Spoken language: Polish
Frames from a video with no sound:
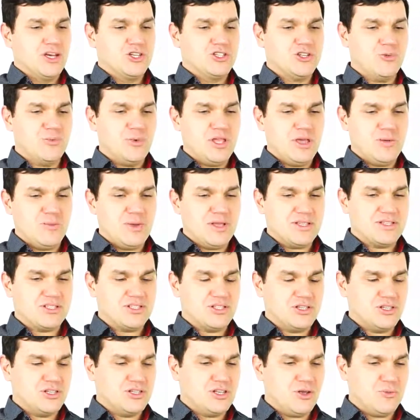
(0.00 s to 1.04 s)
Żeby nie mieć,
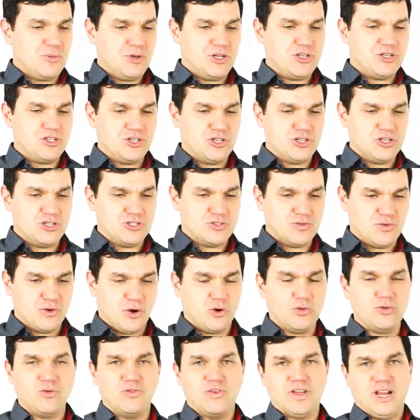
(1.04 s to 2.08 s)
nie mieć
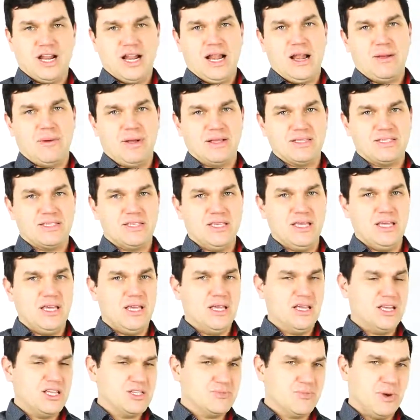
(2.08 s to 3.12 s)
zwrotów i
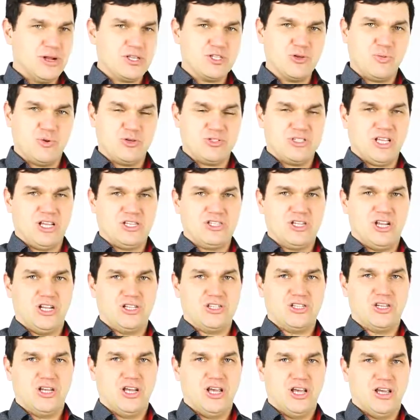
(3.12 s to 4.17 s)
reklamacji, jest bardzo prosta
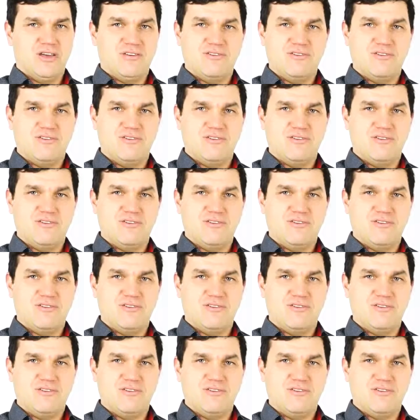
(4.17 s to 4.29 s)
rzecz.